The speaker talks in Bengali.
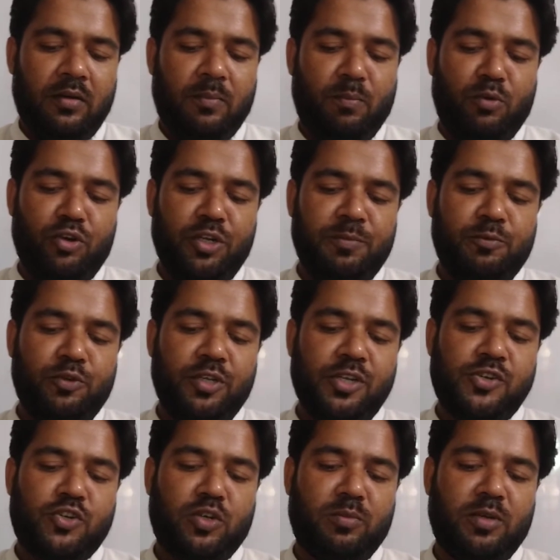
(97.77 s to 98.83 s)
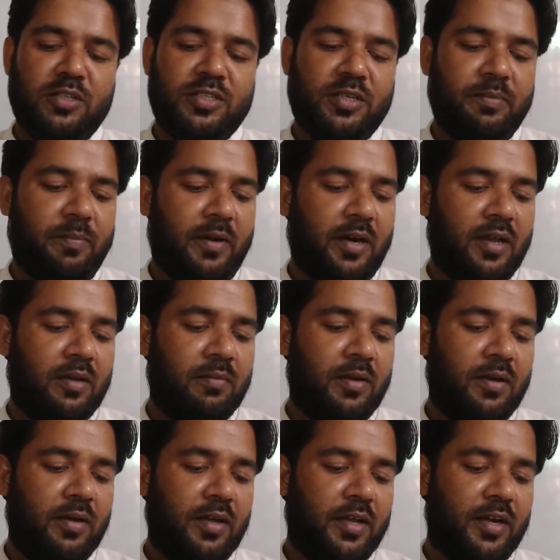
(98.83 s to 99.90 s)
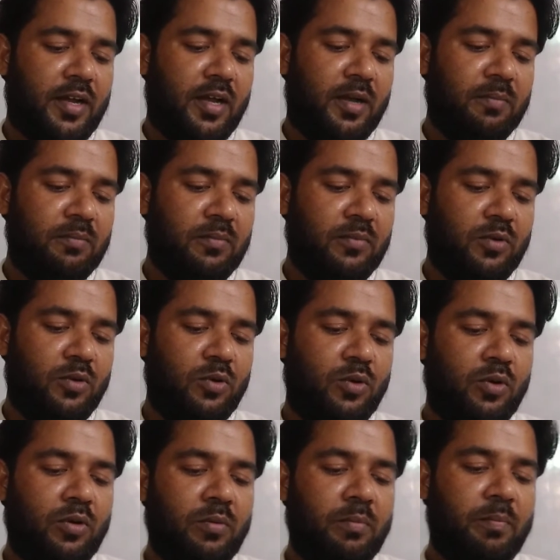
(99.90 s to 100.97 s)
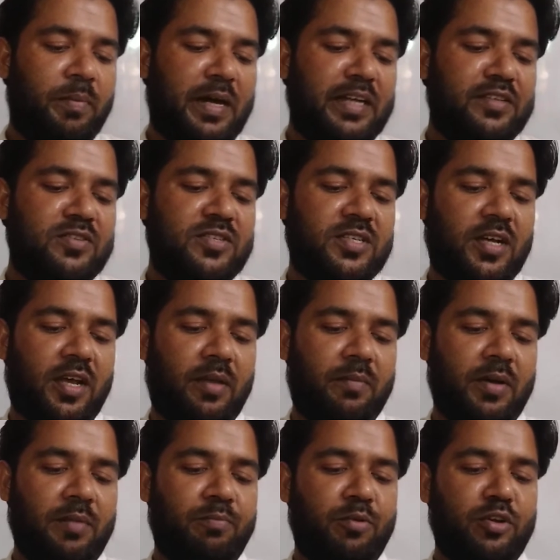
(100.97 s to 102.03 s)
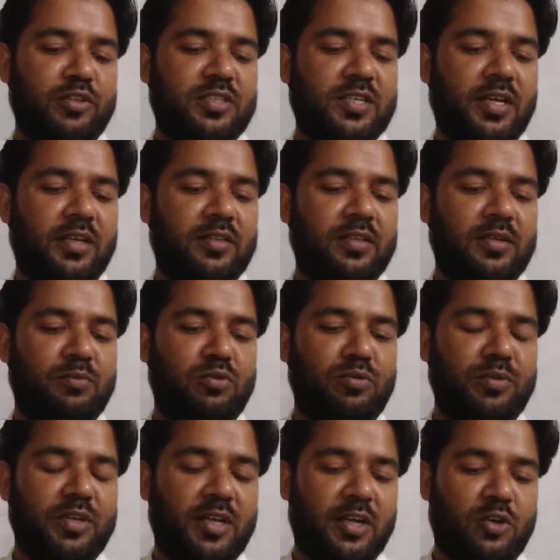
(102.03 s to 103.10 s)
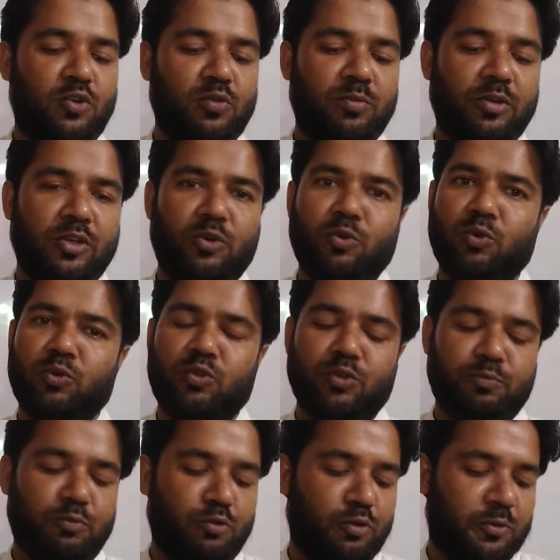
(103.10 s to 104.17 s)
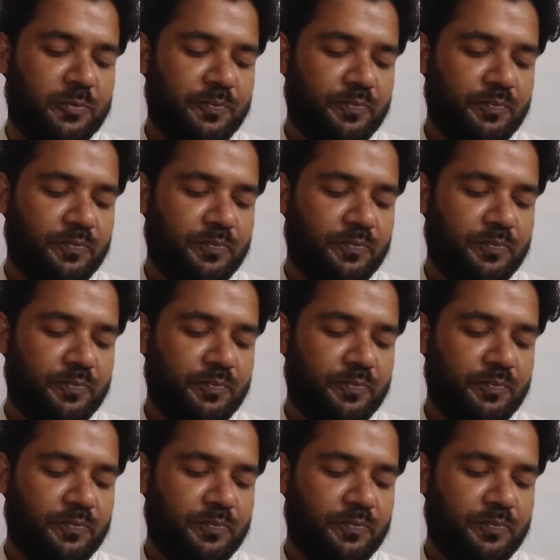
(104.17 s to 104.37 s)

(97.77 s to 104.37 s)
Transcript: মণিপুরী সমাজে পাড়া বা গ্রাম ও পাঞ্চায় বা পঞ্চায়েতের ভূমিকা খুবই গুরুত্বপূর্ণ